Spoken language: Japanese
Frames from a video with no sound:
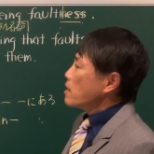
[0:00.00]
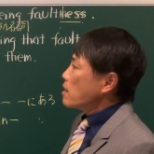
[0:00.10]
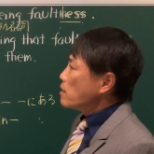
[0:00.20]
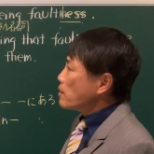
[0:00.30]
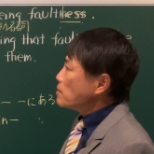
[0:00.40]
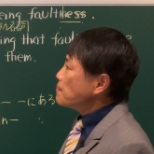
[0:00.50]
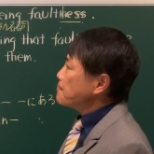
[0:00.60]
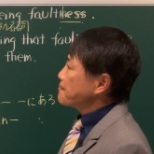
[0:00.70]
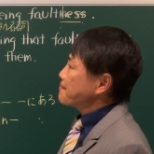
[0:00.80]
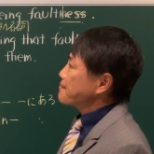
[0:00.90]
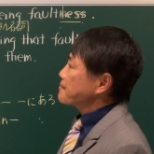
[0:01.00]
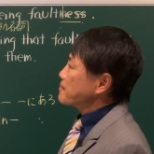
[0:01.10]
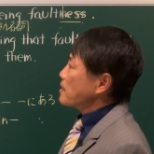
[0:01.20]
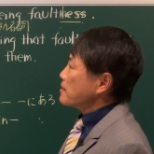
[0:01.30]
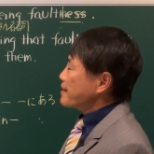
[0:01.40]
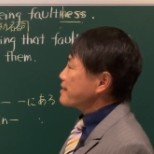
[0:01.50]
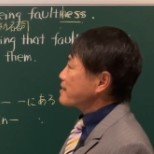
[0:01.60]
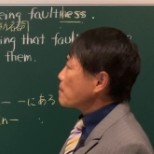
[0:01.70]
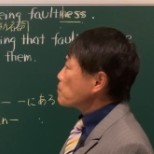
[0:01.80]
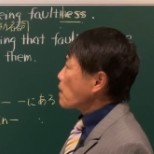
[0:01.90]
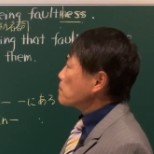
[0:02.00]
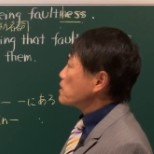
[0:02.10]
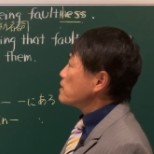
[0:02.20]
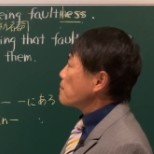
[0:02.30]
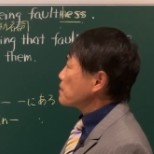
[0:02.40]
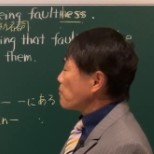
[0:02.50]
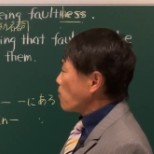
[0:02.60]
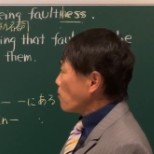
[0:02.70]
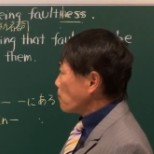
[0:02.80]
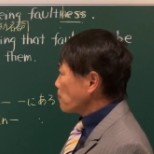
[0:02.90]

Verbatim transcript: Error is sometimes inevitable.